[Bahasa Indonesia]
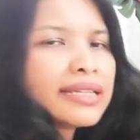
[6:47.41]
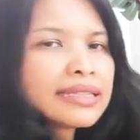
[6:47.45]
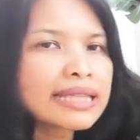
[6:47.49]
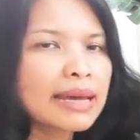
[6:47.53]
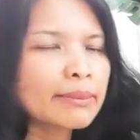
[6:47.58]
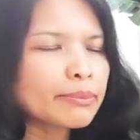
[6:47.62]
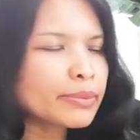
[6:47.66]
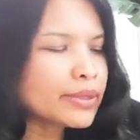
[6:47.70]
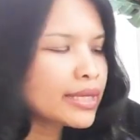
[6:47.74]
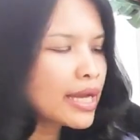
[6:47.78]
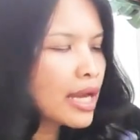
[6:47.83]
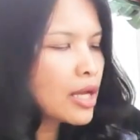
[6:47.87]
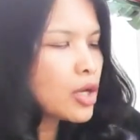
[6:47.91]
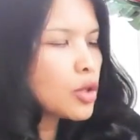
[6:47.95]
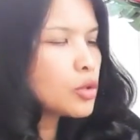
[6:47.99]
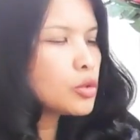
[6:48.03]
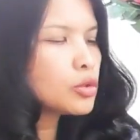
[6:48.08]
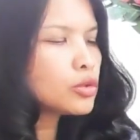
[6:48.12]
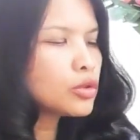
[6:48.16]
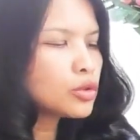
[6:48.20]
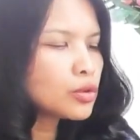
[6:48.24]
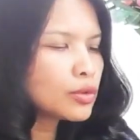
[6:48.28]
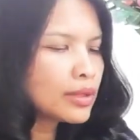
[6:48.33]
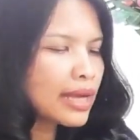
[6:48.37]
Tapi kalau
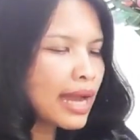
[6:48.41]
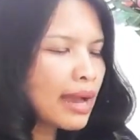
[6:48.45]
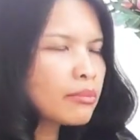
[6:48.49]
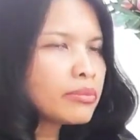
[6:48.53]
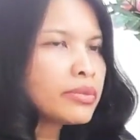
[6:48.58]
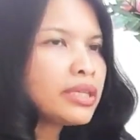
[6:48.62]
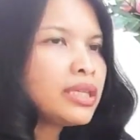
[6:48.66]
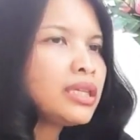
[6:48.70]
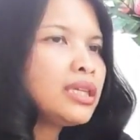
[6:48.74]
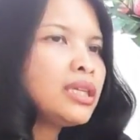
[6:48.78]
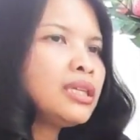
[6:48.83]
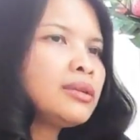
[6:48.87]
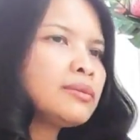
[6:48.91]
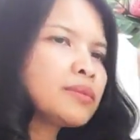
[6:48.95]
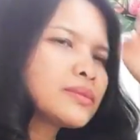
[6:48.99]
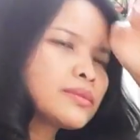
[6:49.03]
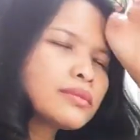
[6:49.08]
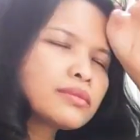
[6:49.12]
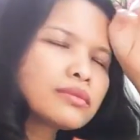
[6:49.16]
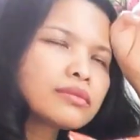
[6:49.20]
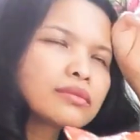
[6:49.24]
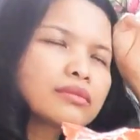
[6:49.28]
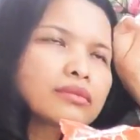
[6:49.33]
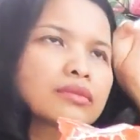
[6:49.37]
untuk kami
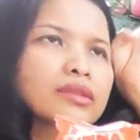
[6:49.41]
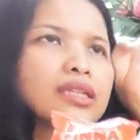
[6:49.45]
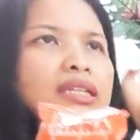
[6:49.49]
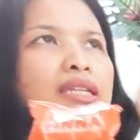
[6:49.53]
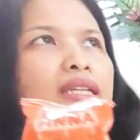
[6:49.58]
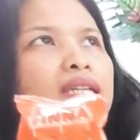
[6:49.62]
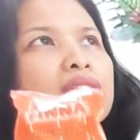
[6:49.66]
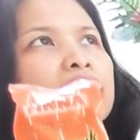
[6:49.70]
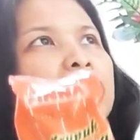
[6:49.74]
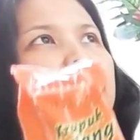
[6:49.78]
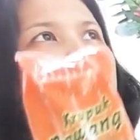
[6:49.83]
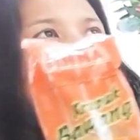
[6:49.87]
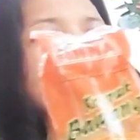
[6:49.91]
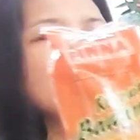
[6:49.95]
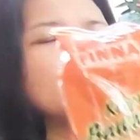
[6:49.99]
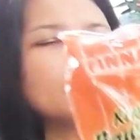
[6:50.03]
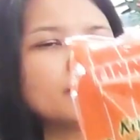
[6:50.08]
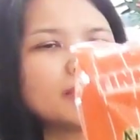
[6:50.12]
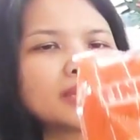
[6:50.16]
ini